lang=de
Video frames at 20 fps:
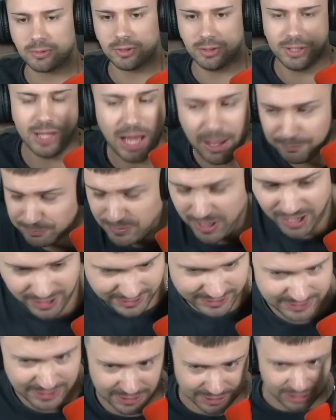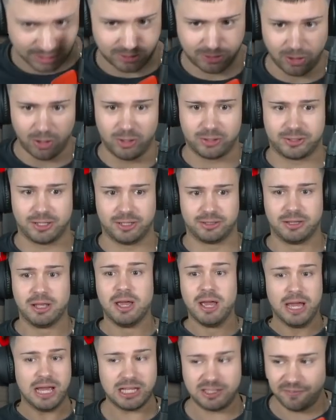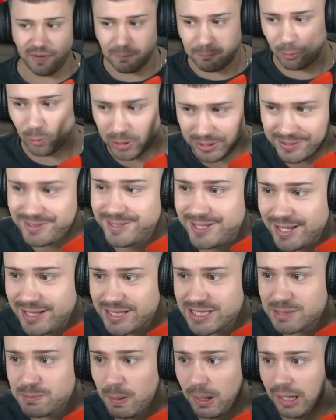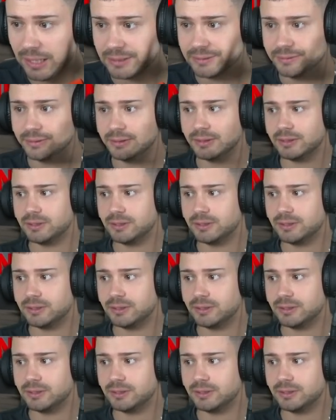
Ihr habt einen eigenen getötet. Ich war Polizist, Mann.